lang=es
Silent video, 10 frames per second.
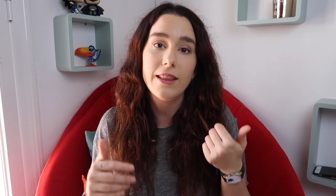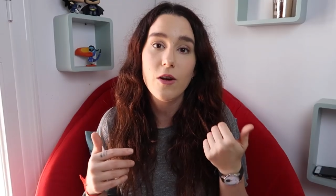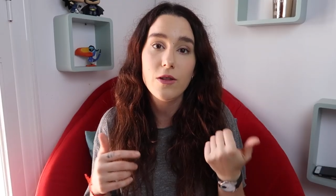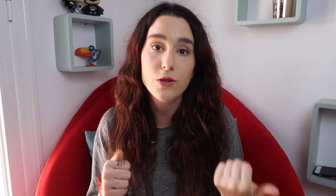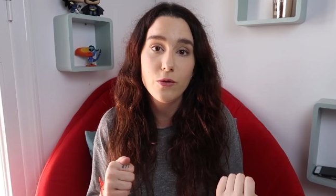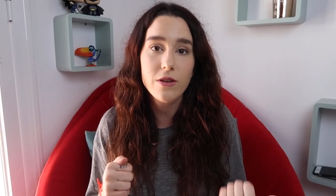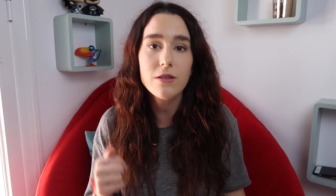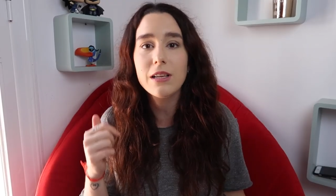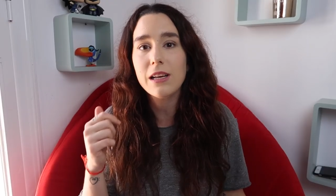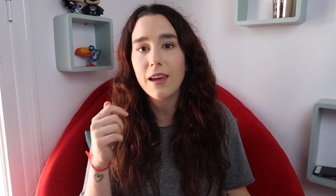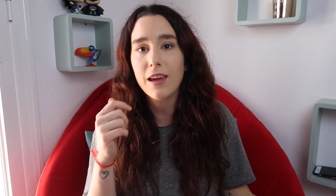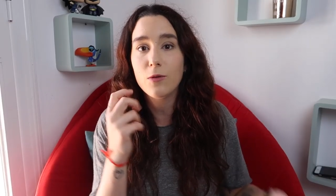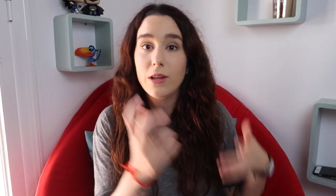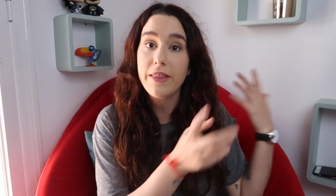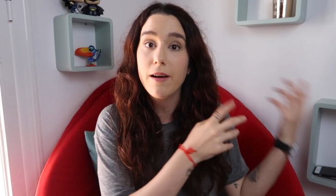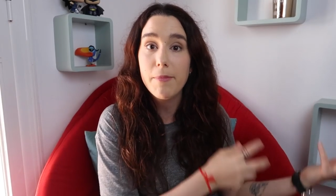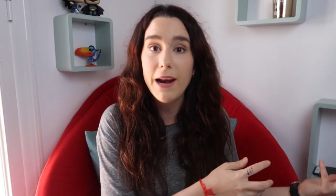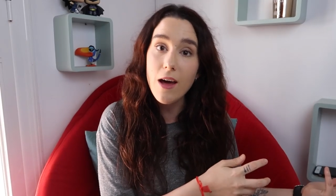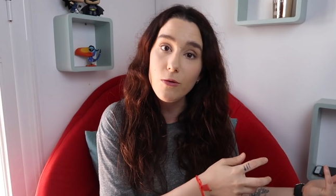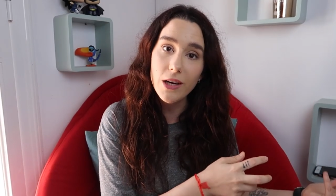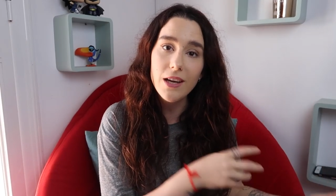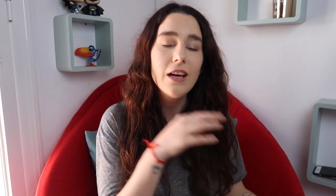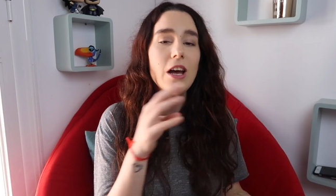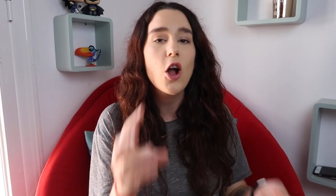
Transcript: que tengo de estudios, el que utilizaba para la uni,